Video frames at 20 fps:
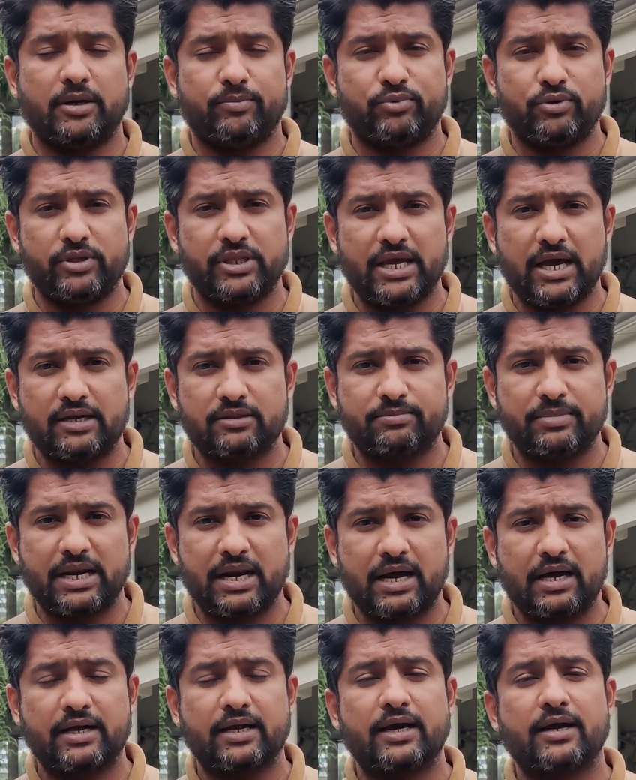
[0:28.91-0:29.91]
बुनियाद
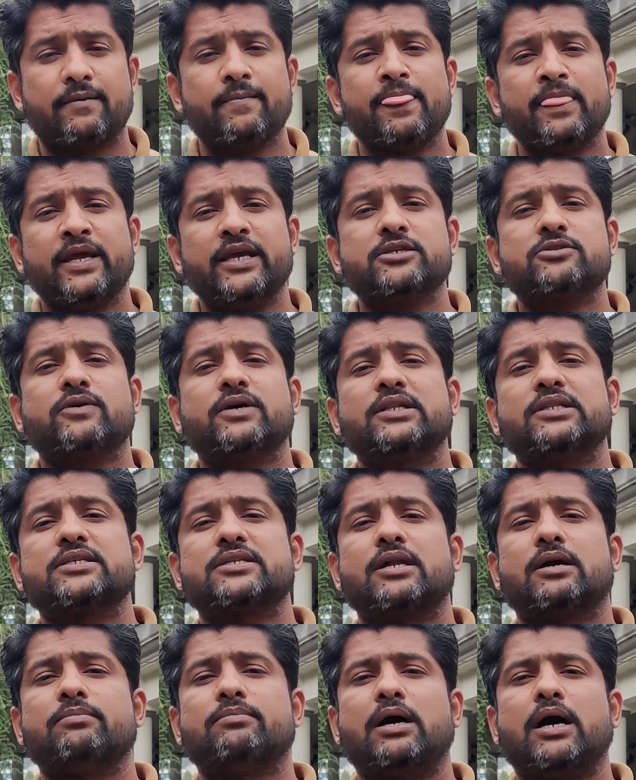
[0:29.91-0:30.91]
बनाकर इस वक्त
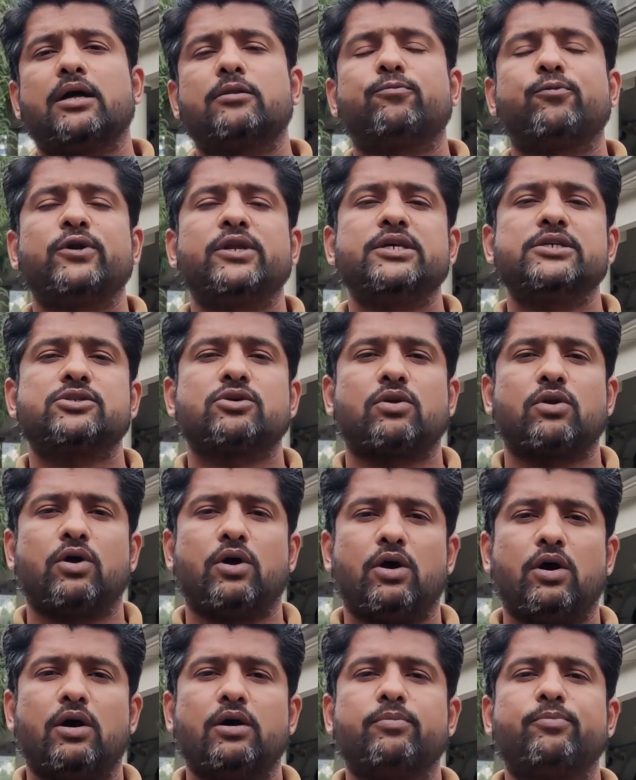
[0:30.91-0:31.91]
इस्लामाबाद पुलिस और
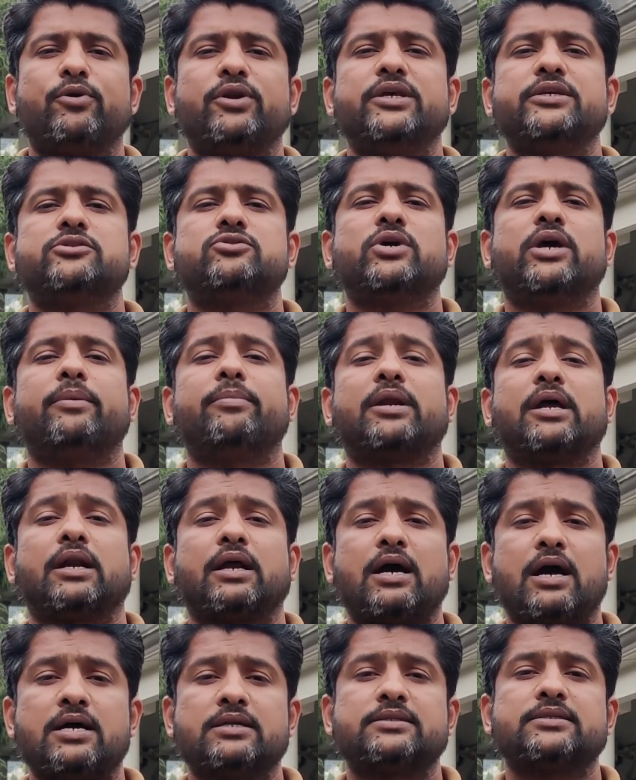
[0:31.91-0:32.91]
लाहौर पुलिस जो है इमरान
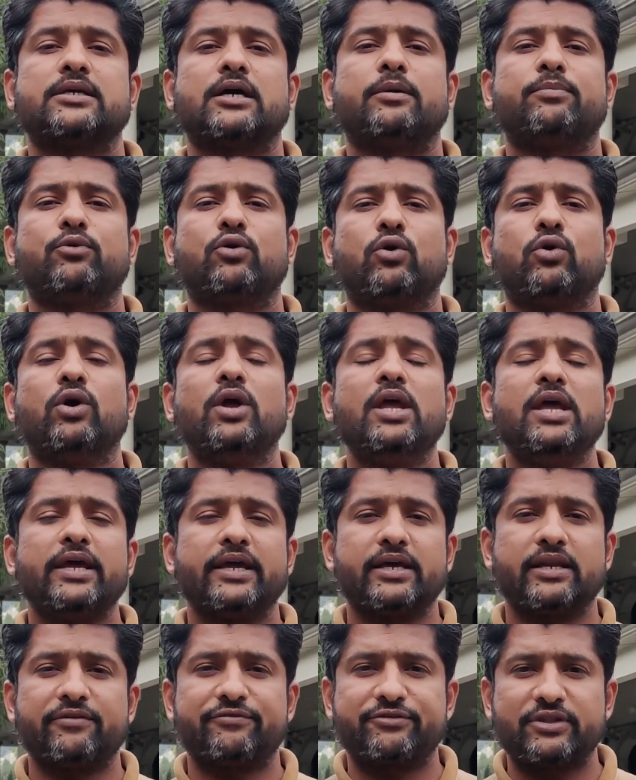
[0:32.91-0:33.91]
खान साहब को
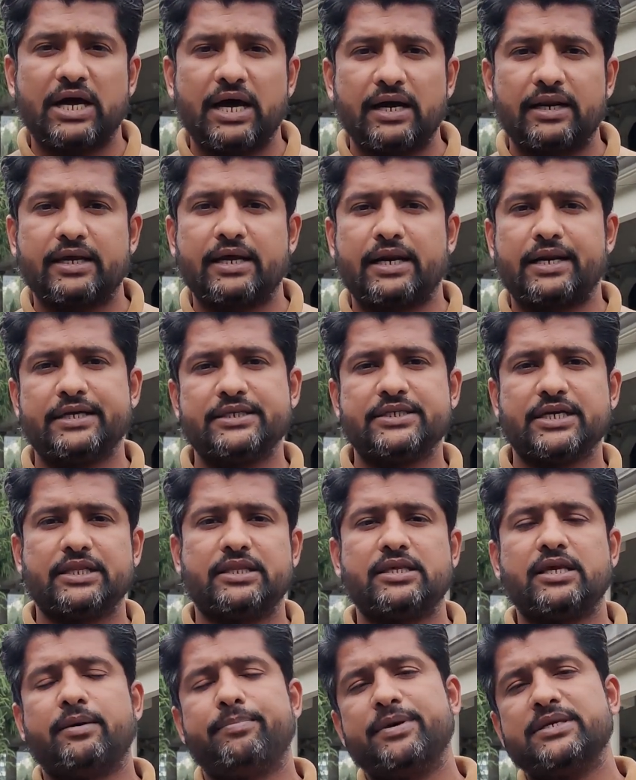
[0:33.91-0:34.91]
गिरफ्तार करना
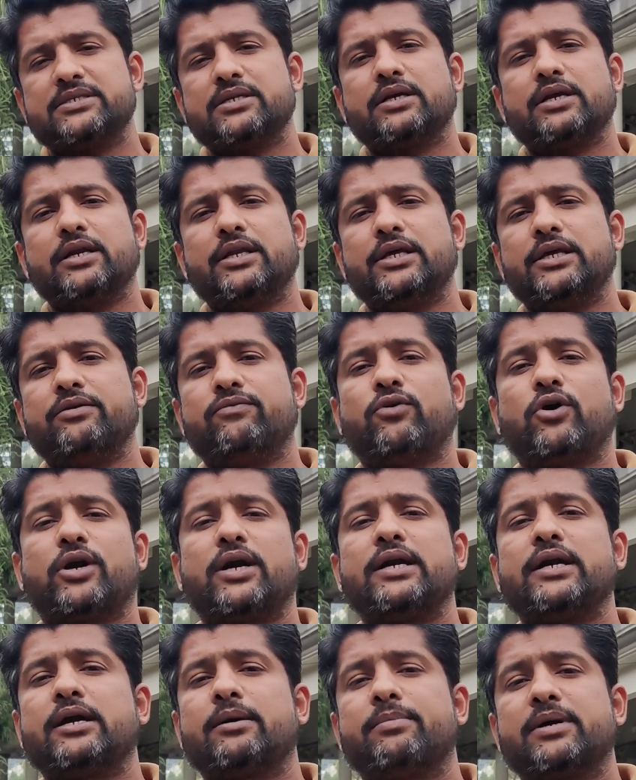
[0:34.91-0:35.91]
चाहती है बेसिकली इन
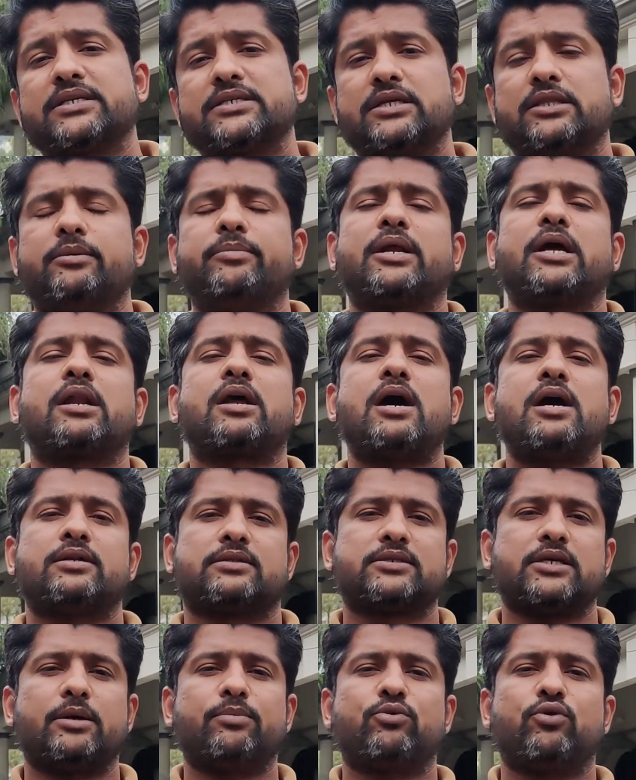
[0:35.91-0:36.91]
वारंट का मकसद इमरान खान
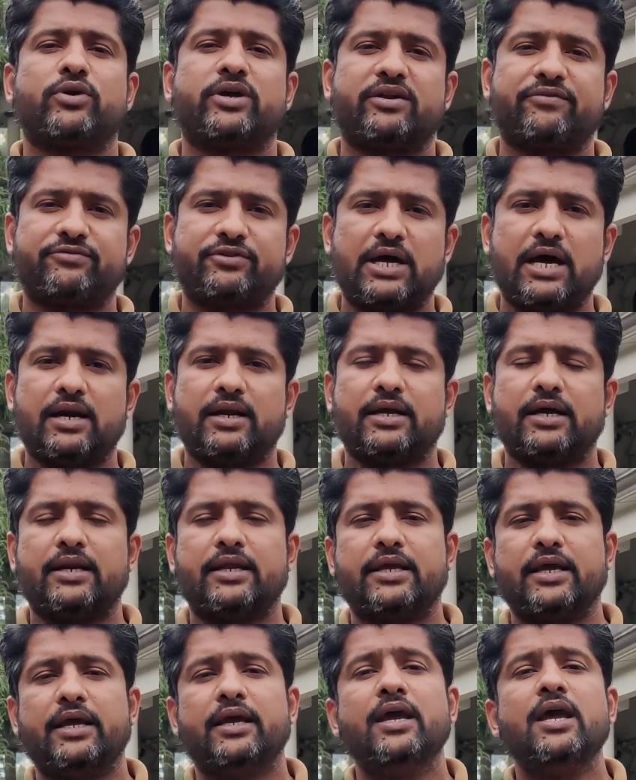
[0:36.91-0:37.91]
साहब को गिरफ्तार
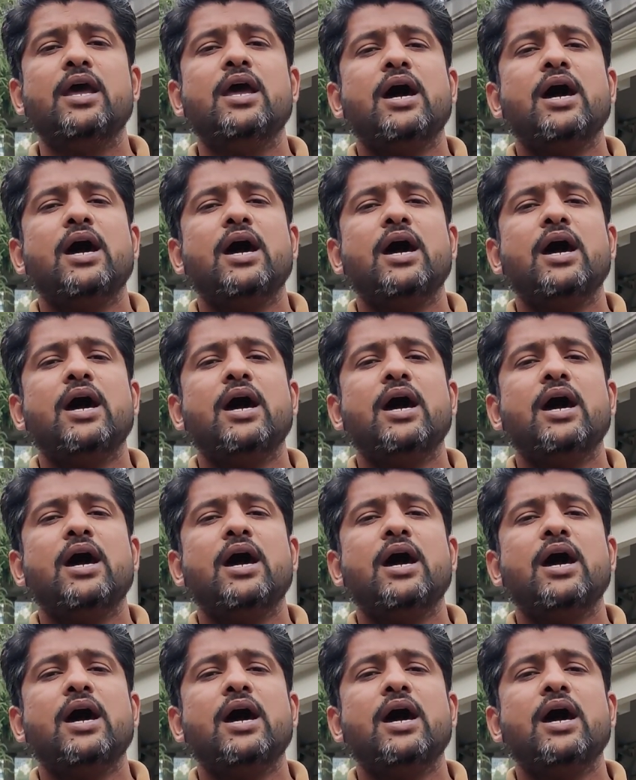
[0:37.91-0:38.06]
करके